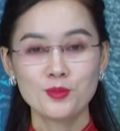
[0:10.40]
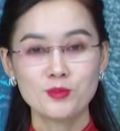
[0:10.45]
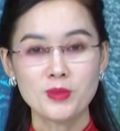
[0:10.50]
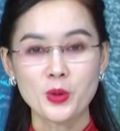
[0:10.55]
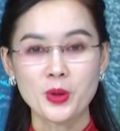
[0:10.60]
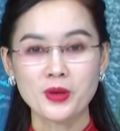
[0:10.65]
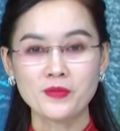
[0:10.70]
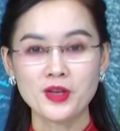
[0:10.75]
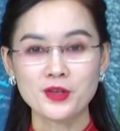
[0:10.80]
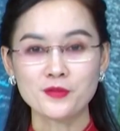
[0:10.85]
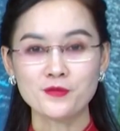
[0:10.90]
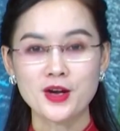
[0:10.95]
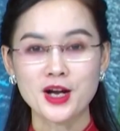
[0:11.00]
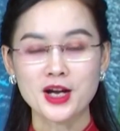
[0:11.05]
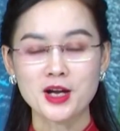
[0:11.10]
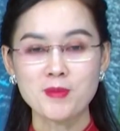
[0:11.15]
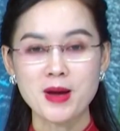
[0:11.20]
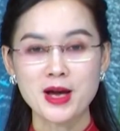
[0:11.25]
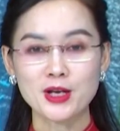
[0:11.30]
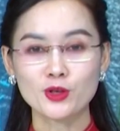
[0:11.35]
Mời quý vị và
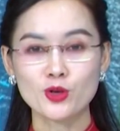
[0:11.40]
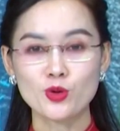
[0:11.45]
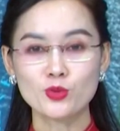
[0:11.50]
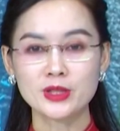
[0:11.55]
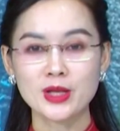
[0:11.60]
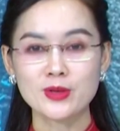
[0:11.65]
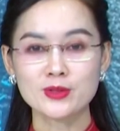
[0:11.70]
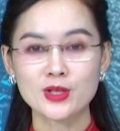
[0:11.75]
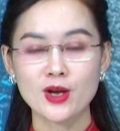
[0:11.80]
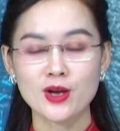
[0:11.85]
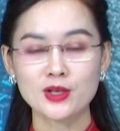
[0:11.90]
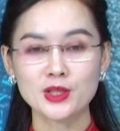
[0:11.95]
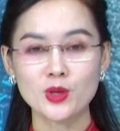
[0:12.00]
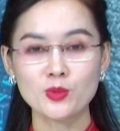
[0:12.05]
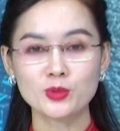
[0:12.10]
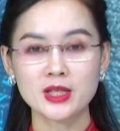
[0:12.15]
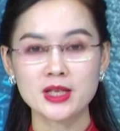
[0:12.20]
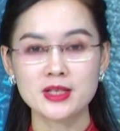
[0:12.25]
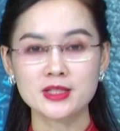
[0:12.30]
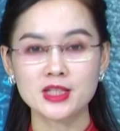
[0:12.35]
các bạn cùng theo dõi
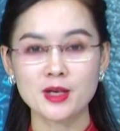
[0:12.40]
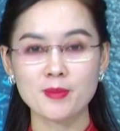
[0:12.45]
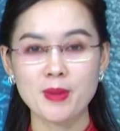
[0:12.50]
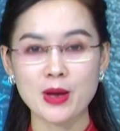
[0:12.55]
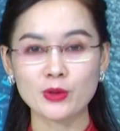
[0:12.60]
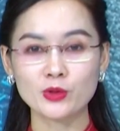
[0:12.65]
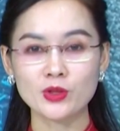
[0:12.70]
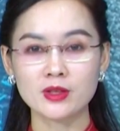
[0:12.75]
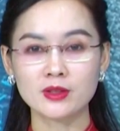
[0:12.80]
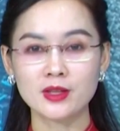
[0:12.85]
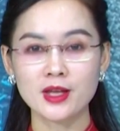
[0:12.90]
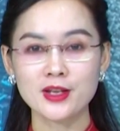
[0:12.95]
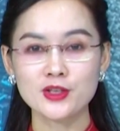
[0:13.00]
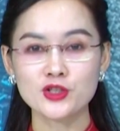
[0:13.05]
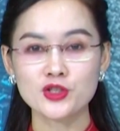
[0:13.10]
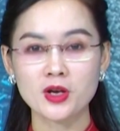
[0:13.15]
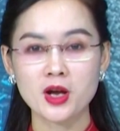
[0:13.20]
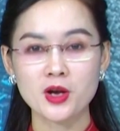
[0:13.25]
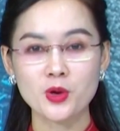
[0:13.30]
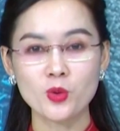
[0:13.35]
thông tin dự báo thời tiết
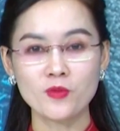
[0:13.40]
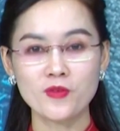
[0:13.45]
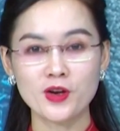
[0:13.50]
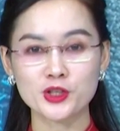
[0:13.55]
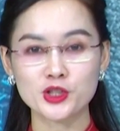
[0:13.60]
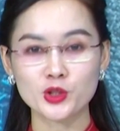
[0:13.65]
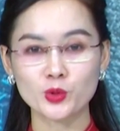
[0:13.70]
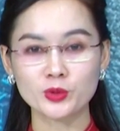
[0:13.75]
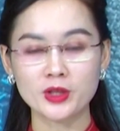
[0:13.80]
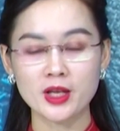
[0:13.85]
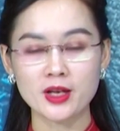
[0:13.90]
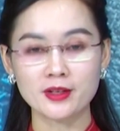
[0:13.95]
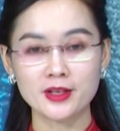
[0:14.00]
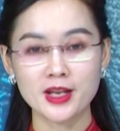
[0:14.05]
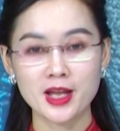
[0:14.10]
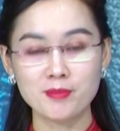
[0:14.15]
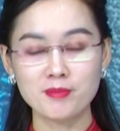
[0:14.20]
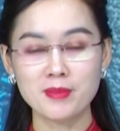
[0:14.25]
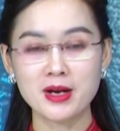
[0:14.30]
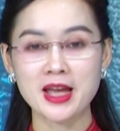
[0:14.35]
cho các khu vực trong tỉnh
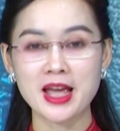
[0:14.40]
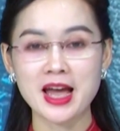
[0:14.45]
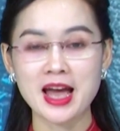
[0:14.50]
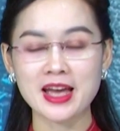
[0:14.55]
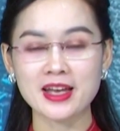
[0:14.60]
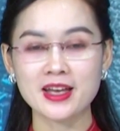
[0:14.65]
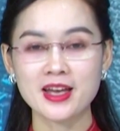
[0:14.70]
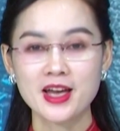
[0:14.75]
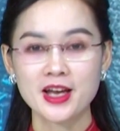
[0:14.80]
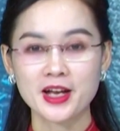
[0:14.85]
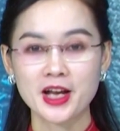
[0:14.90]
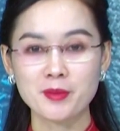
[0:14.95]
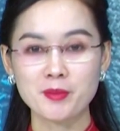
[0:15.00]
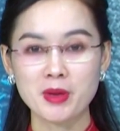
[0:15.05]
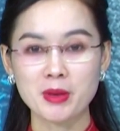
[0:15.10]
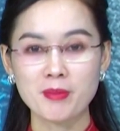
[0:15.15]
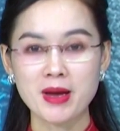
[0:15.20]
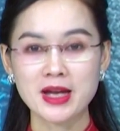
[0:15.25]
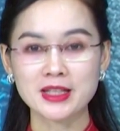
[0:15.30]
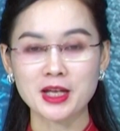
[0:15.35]
đêm 12 ngày
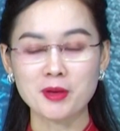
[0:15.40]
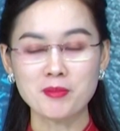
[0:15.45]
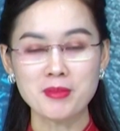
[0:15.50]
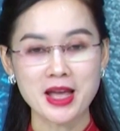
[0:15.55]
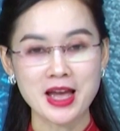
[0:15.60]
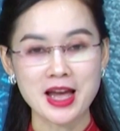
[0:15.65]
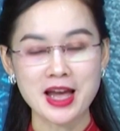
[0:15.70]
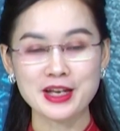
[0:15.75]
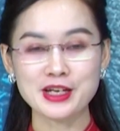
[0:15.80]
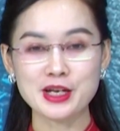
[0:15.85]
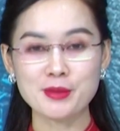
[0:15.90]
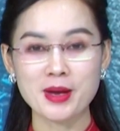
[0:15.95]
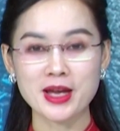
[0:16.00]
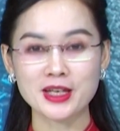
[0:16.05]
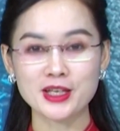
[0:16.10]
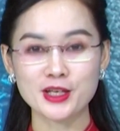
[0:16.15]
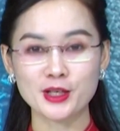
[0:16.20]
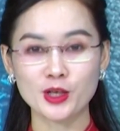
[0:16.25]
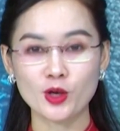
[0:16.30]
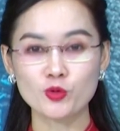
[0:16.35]
13 tháng 12 năm
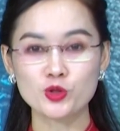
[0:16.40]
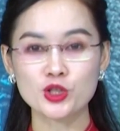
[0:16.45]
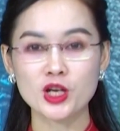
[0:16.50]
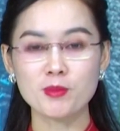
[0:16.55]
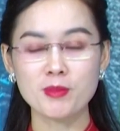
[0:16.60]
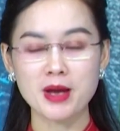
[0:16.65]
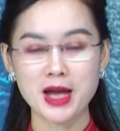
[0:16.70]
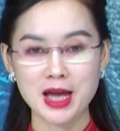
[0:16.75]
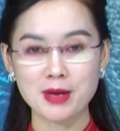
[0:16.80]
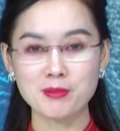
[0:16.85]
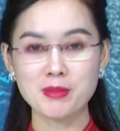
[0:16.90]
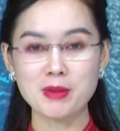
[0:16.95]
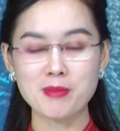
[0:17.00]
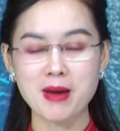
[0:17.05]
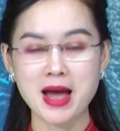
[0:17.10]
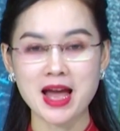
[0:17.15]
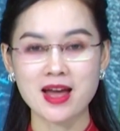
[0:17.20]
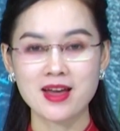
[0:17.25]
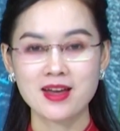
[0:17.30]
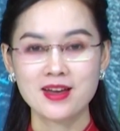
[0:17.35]

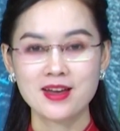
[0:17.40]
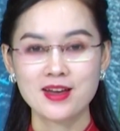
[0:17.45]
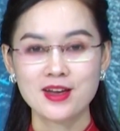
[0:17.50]
2023.